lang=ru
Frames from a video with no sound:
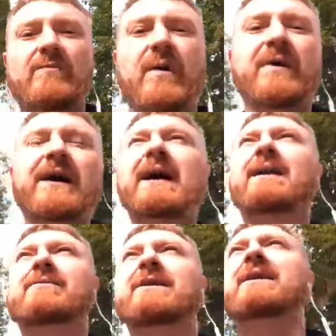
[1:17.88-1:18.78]

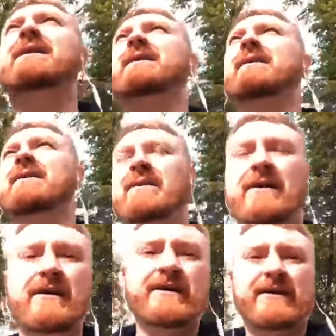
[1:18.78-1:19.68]
помогали мне
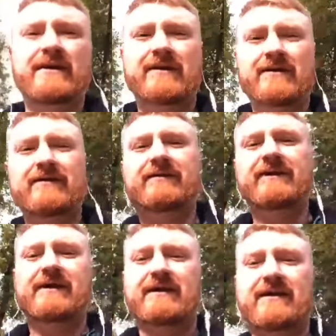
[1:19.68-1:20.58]

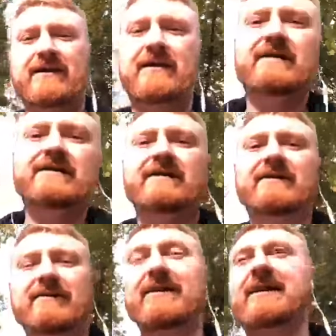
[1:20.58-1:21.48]
в,
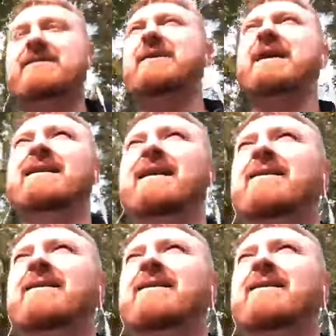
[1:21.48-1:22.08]
в этой избирательной